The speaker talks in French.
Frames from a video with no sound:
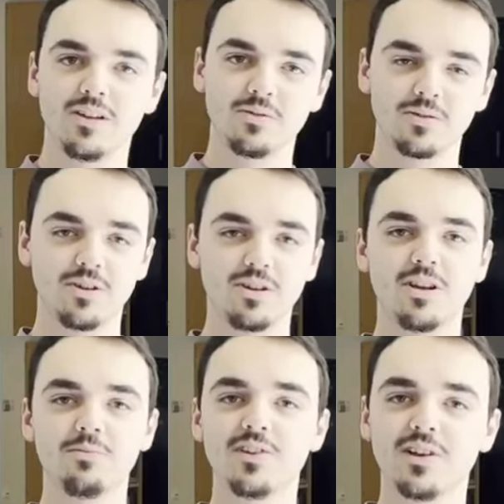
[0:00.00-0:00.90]
Donc, euh,
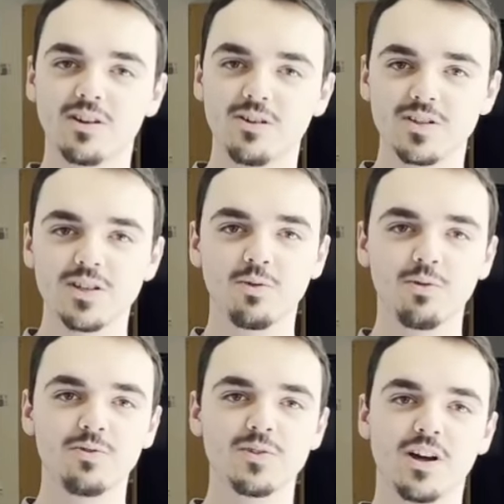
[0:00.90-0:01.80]
IMT Atlantique
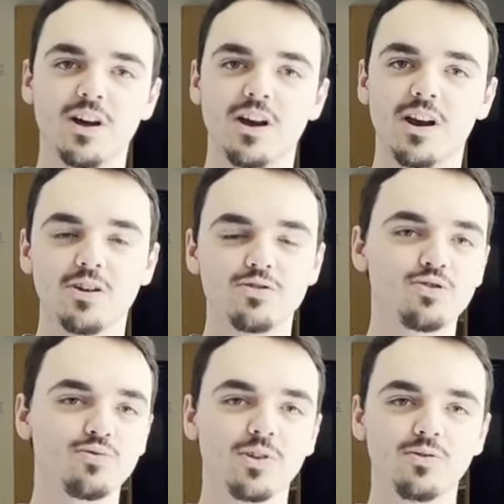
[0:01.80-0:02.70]
propose un large
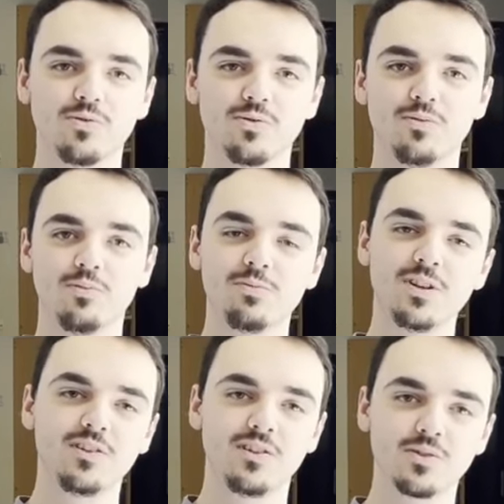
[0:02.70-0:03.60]
choix de
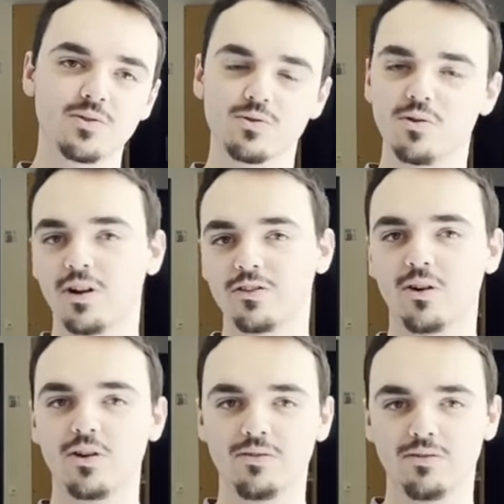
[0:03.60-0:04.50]
mobilité, que ce soit à
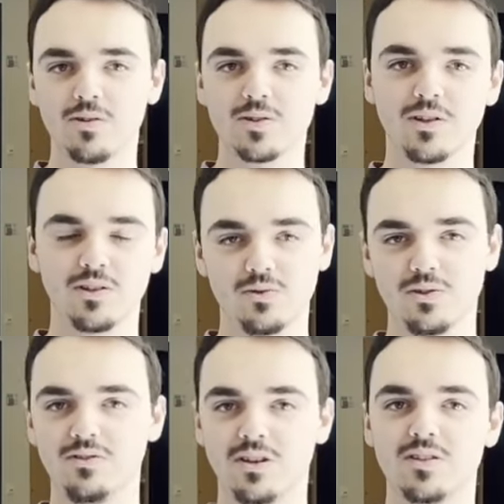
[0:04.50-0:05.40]
l'intérieur de la France avec des
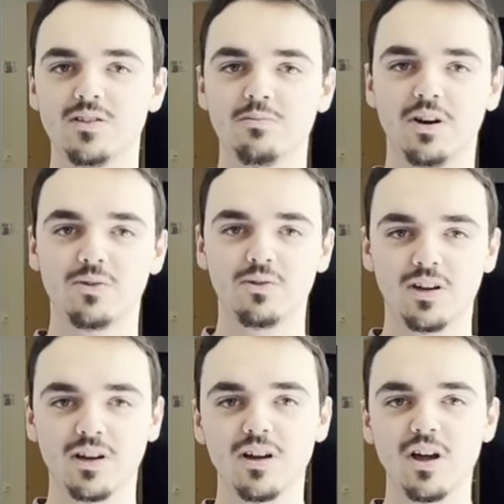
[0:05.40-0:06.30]
universités
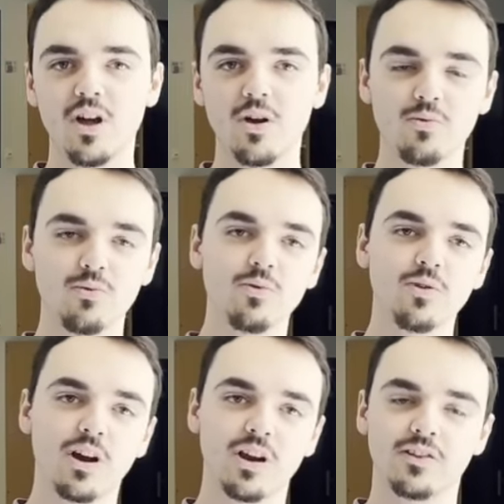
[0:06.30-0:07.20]
partenaires ou
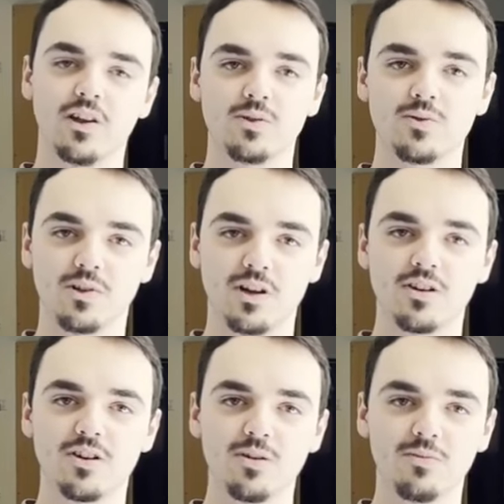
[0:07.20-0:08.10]
euh, à
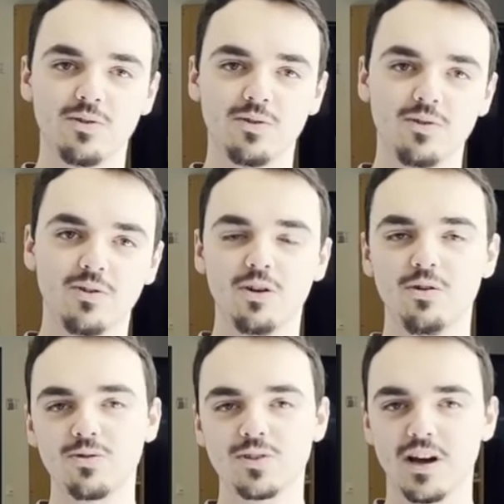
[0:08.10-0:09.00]
l'international comme euh,
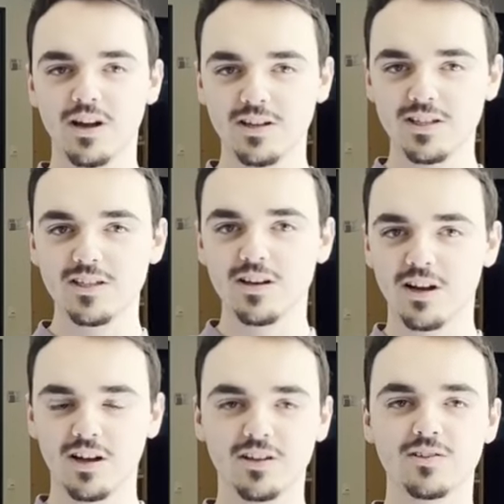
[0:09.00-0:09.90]
l'Australie,
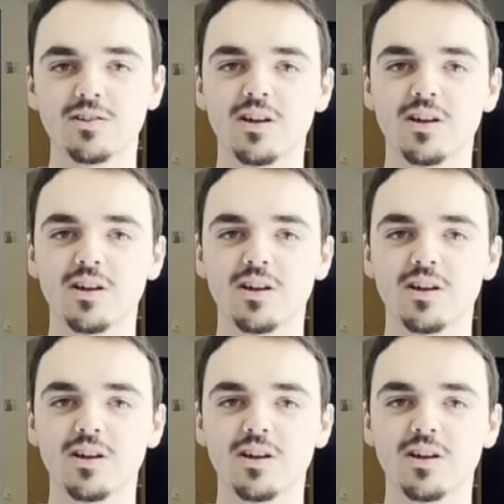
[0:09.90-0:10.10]
l'Inde,